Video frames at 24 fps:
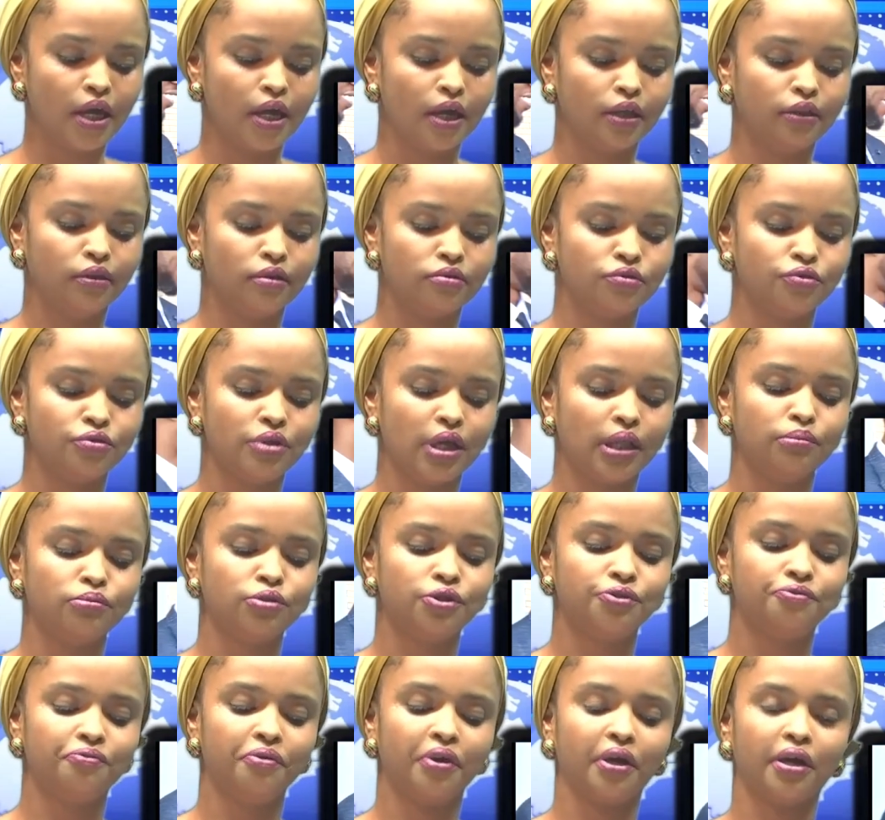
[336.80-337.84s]
Dans une
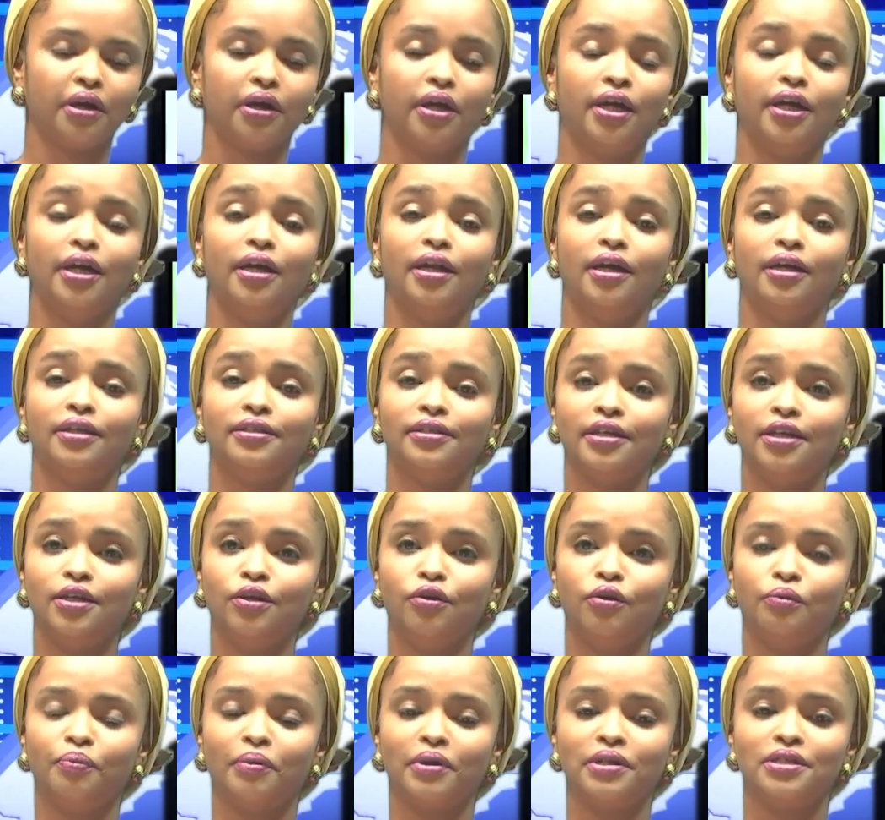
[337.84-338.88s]
atmosphère
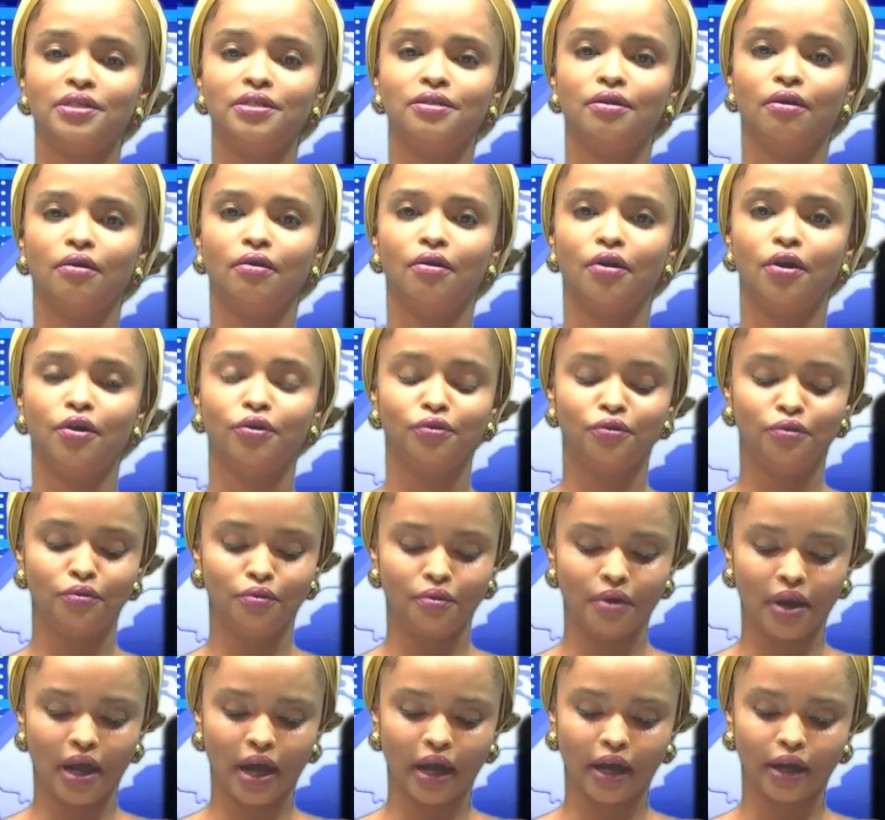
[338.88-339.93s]
électrique, le président de
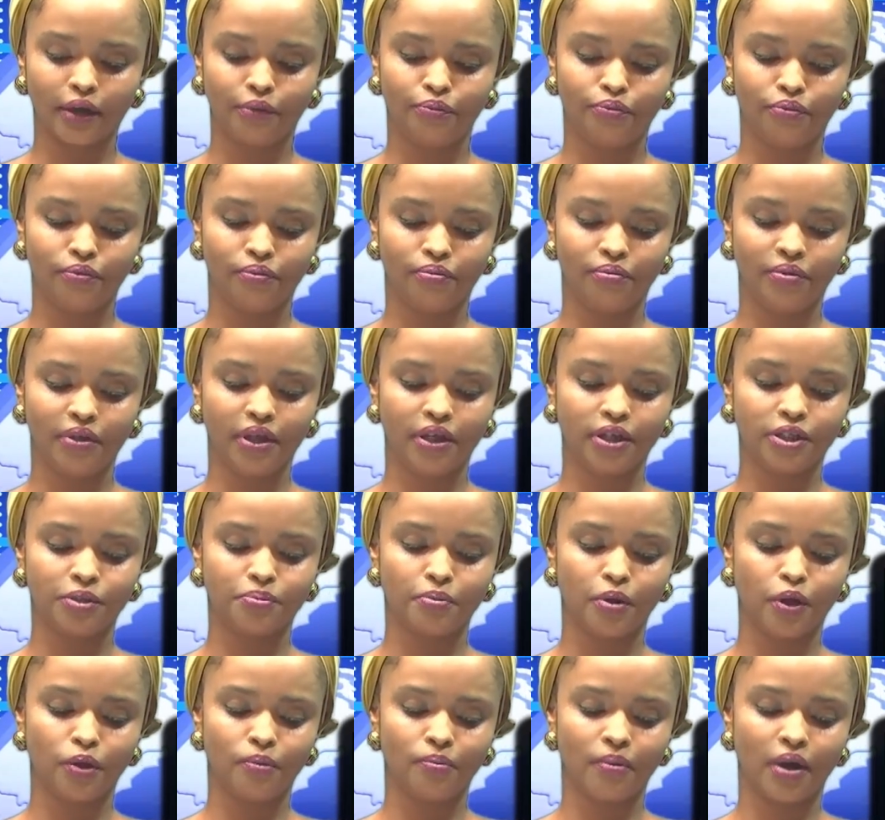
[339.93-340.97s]
la République,
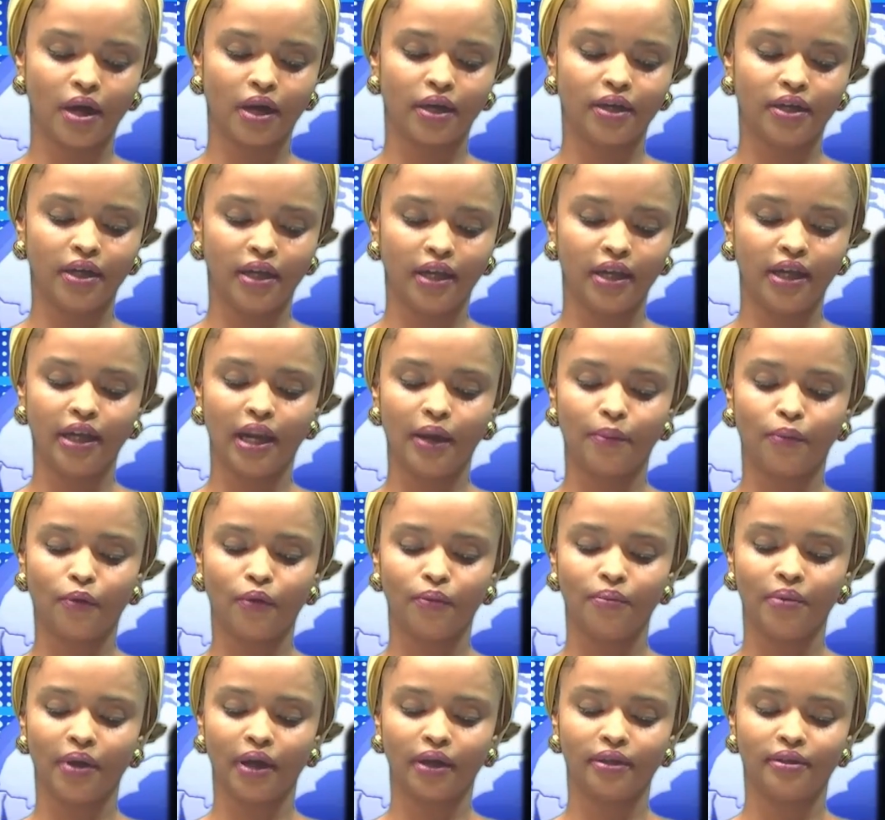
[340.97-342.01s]
Ismaël et la
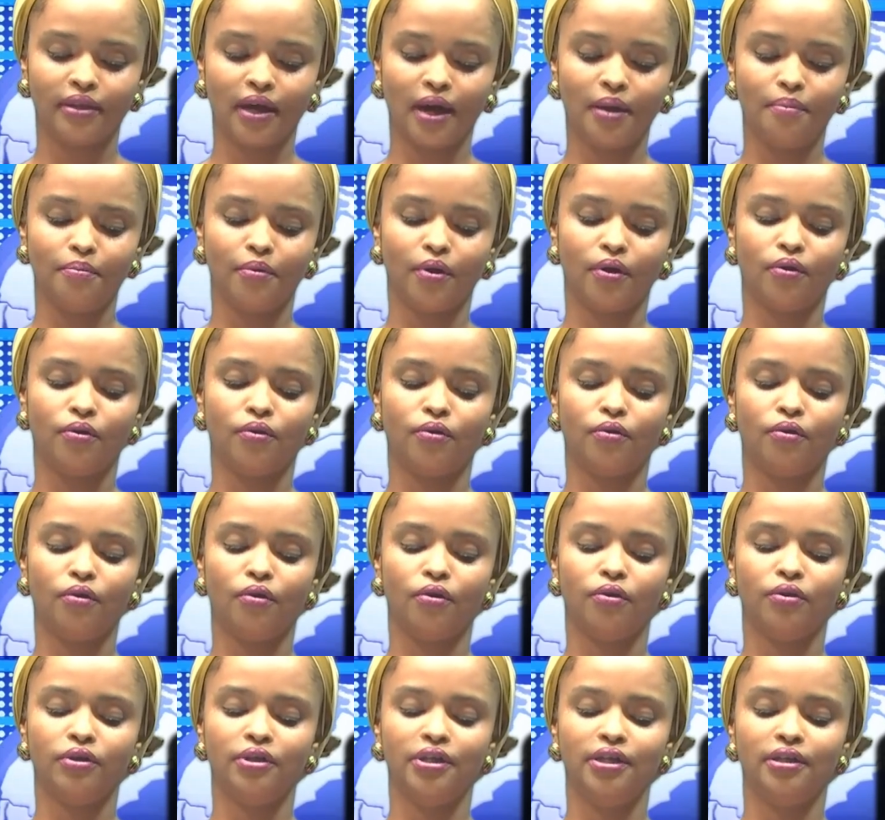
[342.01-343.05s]
première dame, ont
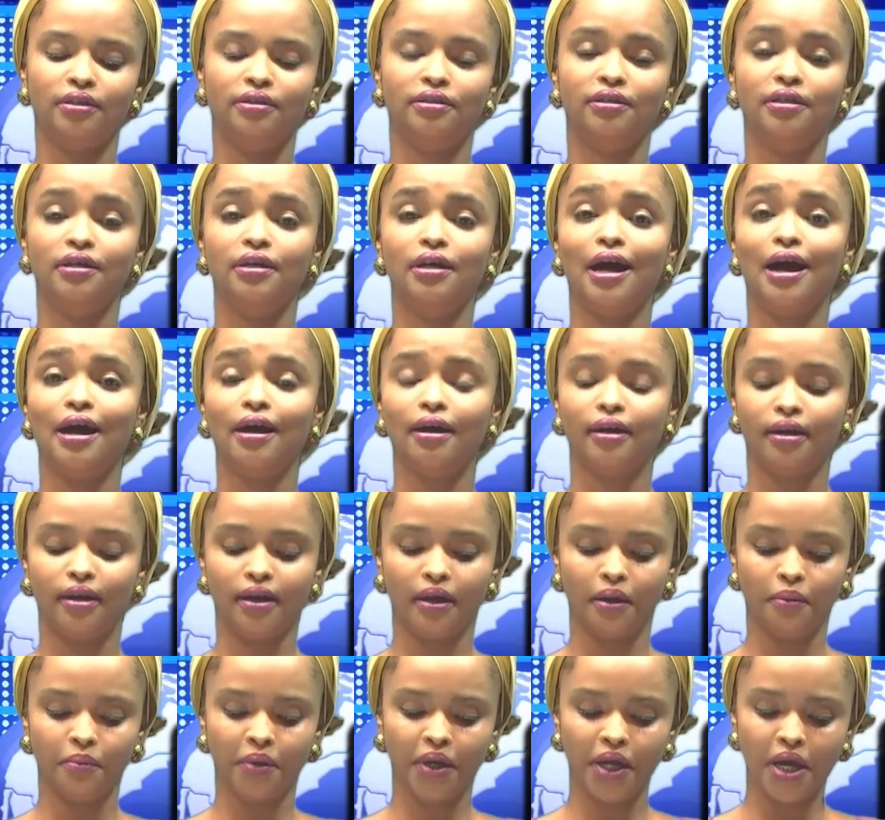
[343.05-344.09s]
été
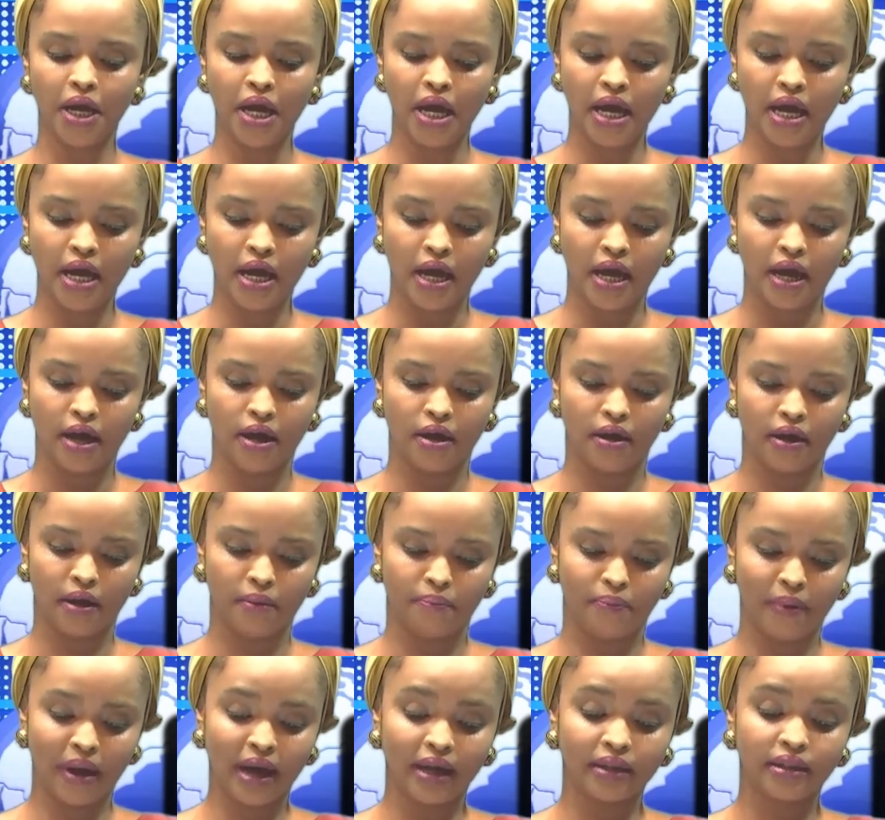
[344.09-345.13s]
acclamés
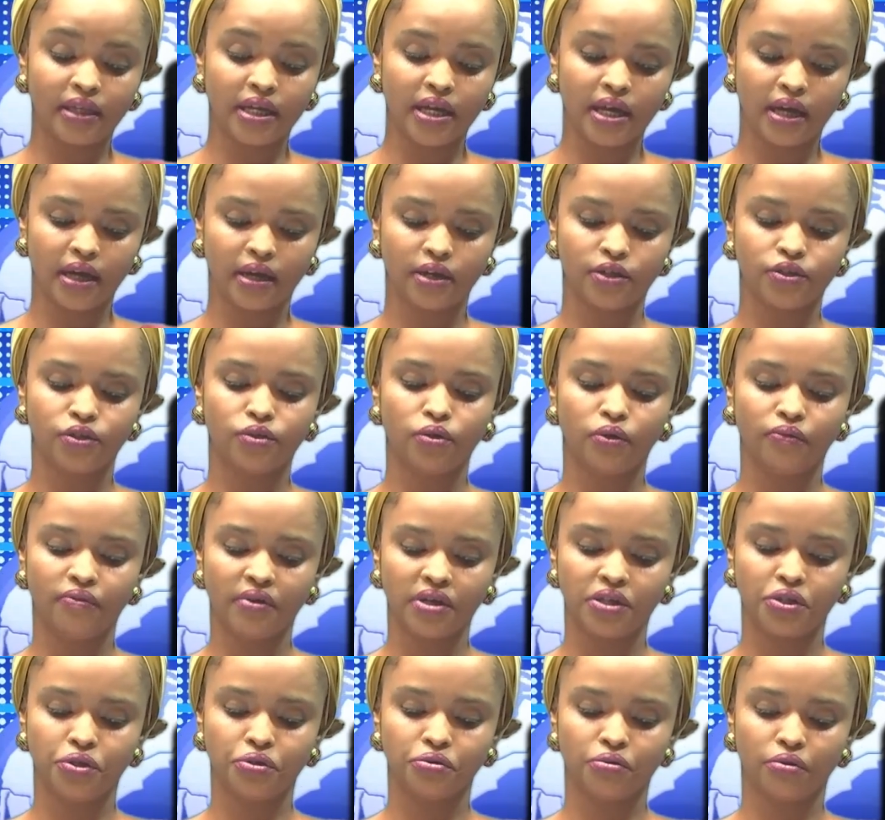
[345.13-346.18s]
par des
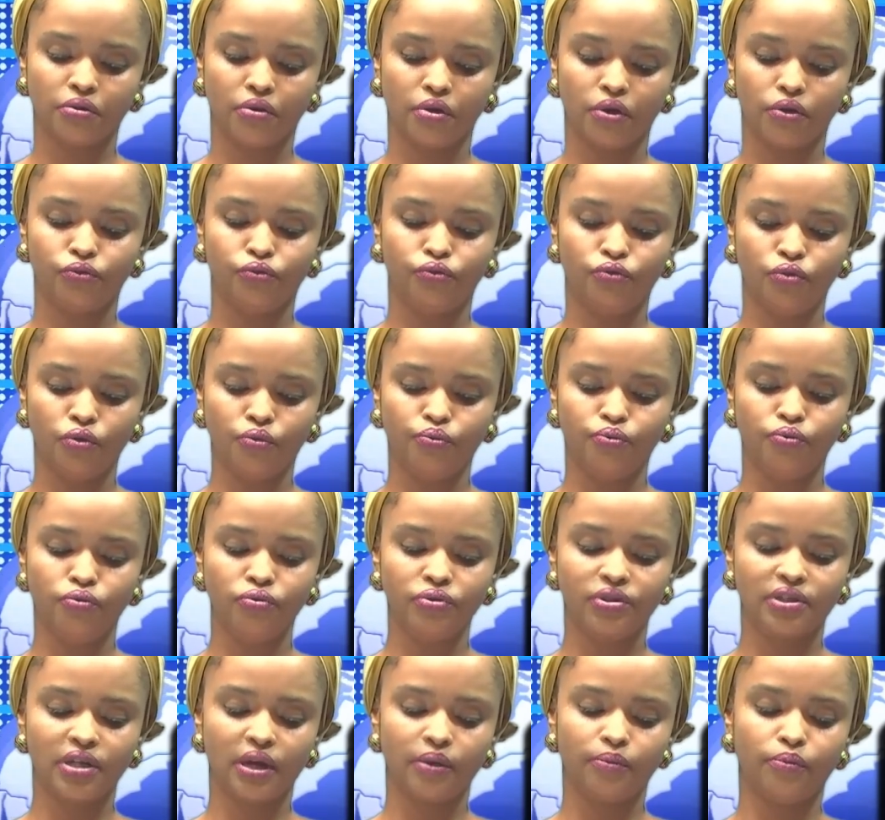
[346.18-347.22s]
ovations
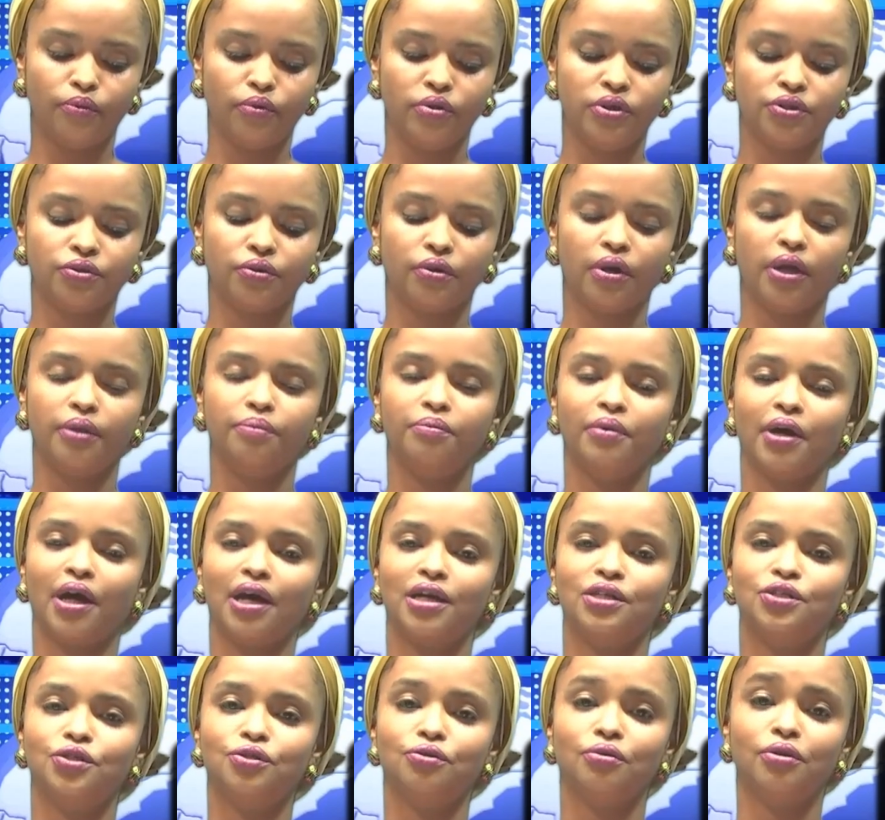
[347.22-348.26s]
debout, symbolisant
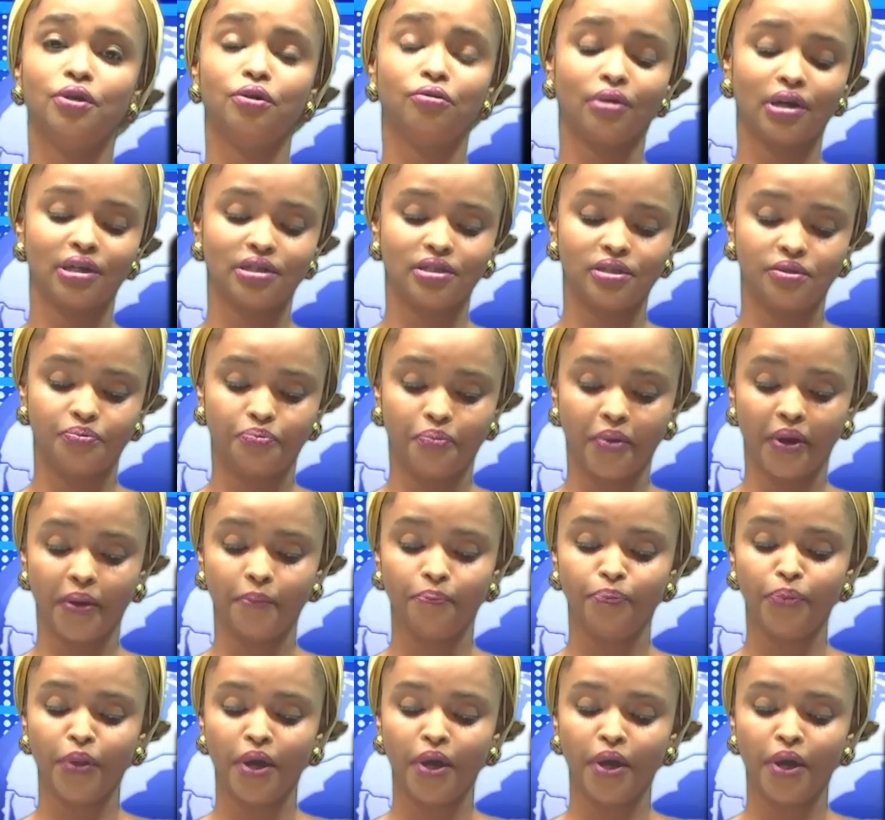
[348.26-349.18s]
l'admiration et le respect